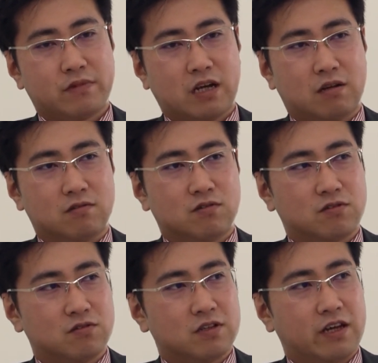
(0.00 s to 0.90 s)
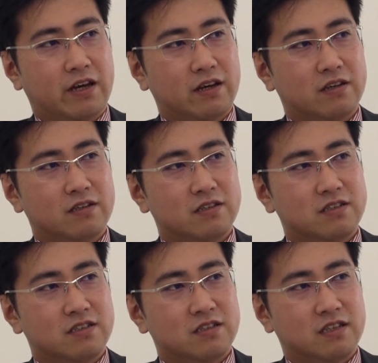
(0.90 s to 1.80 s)
うんうん、あの東京で、うん、
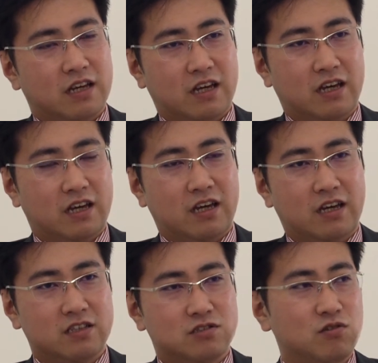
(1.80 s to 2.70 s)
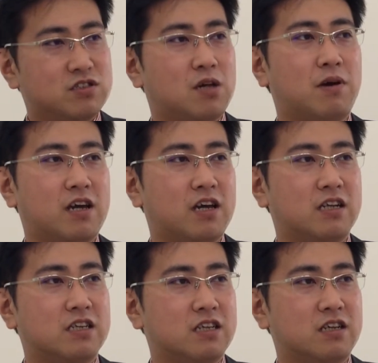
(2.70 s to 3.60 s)
えー、すごい狭い部屋
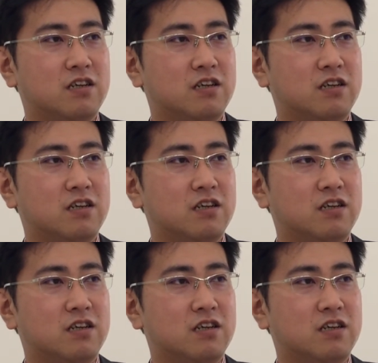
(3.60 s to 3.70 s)
に、